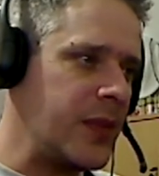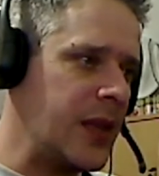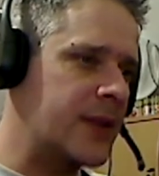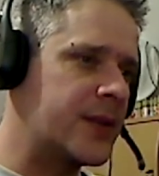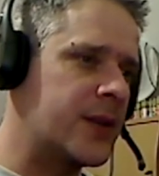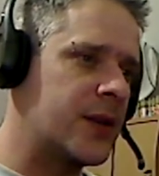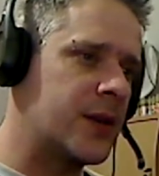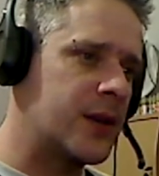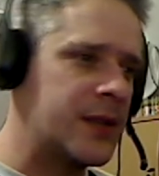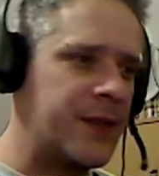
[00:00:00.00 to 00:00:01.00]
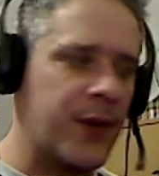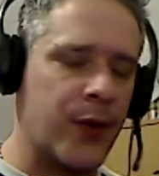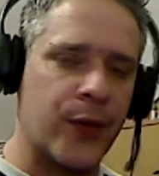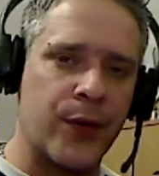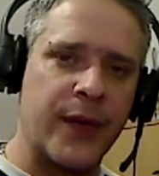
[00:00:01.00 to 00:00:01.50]
La seule euh,
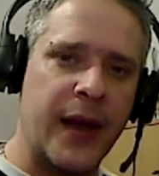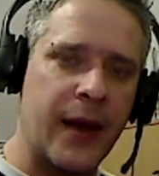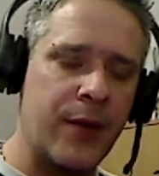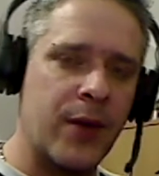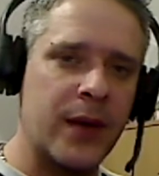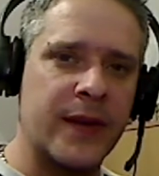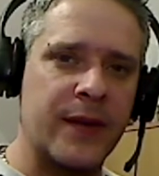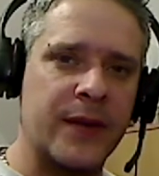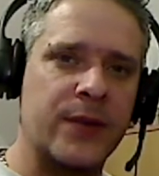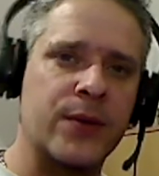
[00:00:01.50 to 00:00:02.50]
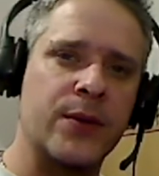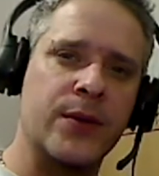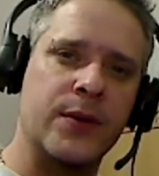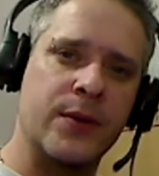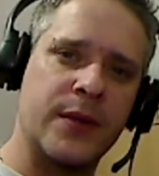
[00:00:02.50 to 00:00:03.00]
différence que vous allez avoir, ça va, ça
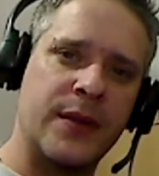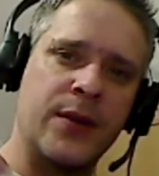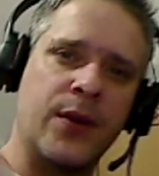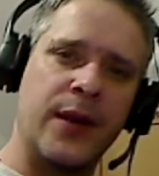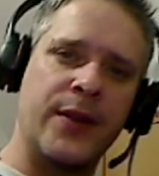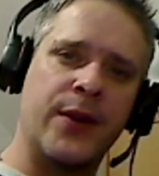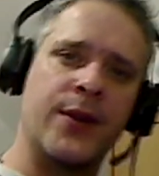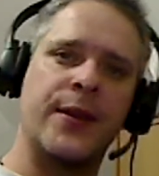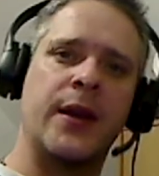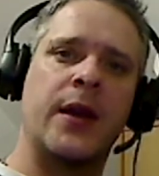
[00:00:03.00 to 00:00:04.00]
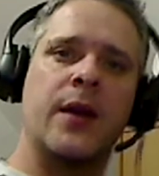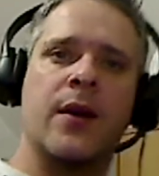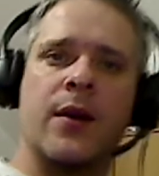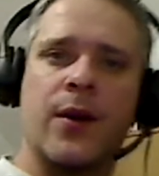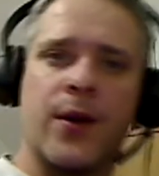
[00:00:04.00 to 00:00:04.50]
être dans les notes,
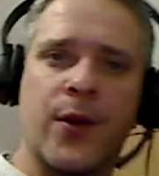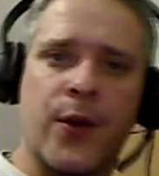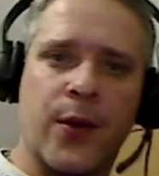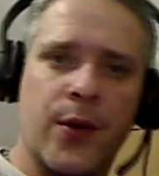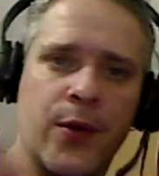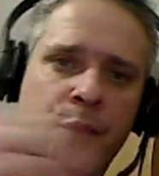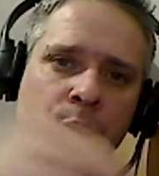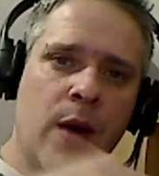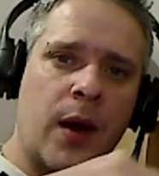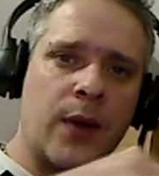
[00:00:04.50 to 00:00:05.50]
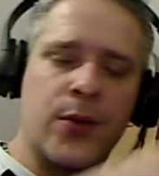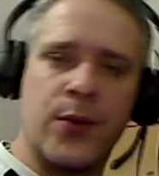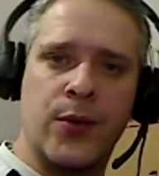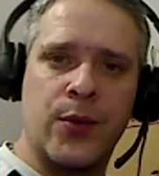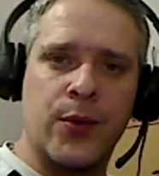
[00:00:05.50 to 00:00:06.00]
euh, soit
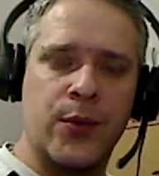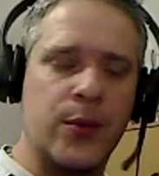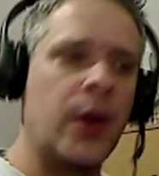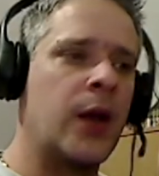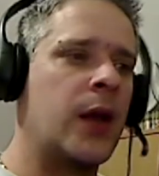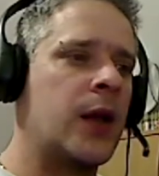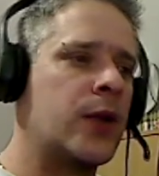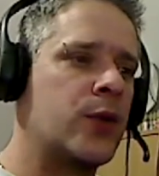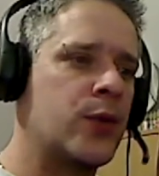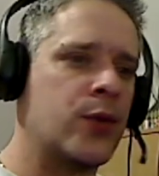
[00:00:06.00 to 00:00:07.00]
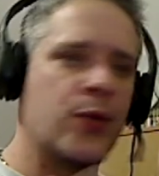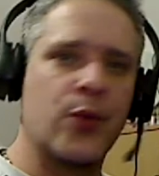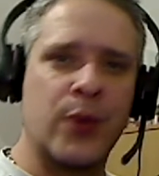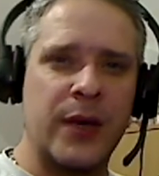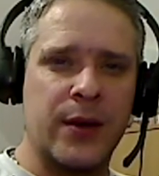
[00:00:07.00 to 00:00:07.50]
de,
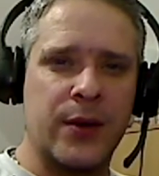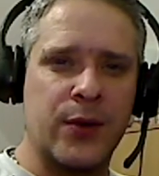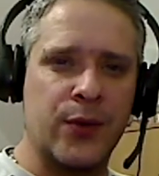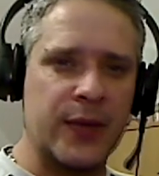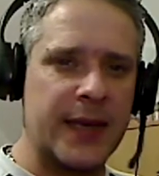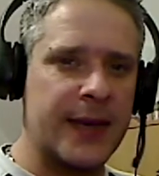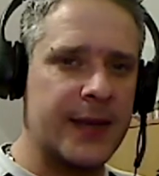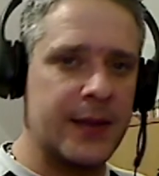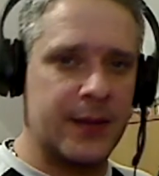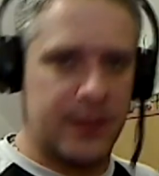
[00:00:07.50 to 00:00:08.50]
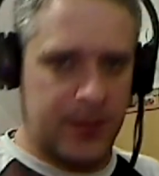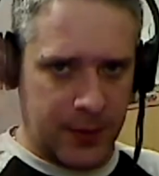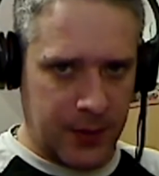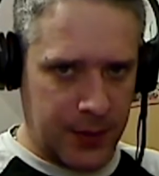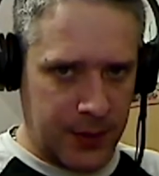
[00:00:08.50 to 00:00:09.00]
fruits, euh, de fruits secs.
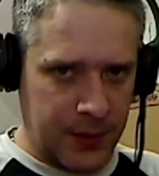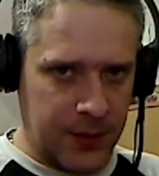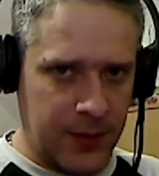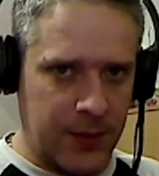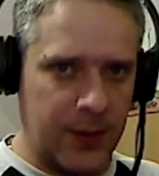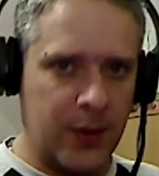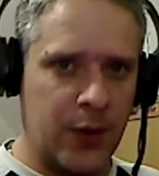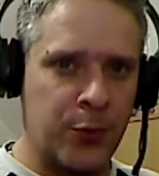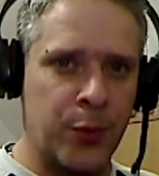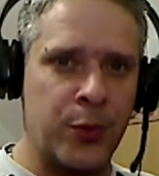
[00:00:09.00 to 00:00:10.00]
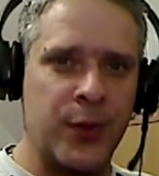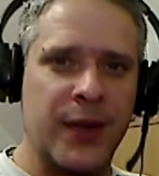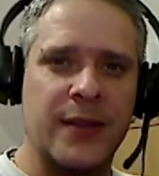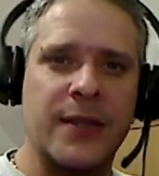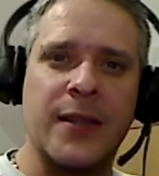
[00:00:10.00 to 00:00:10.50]
Note pour plus
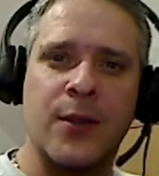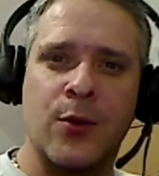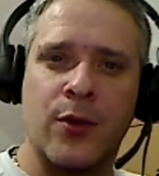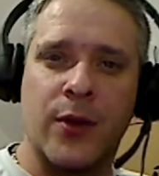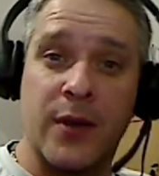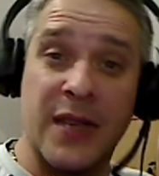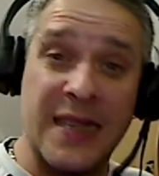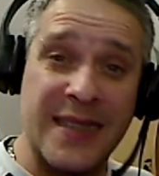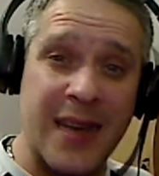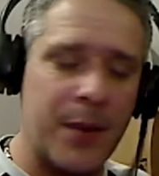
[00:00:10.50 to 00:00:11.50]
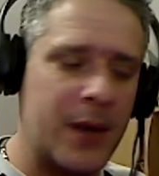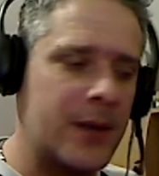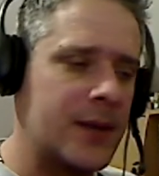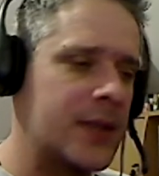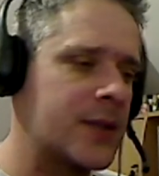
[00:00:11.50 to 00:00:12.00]
tard, c'était donc les arbres,
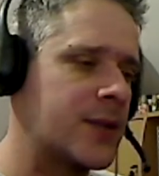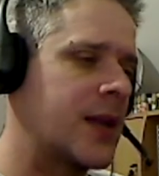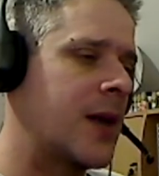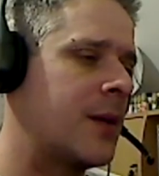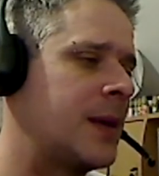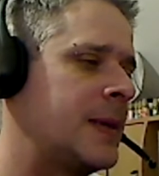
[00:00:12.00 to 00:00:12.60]
l'essence d'arbres.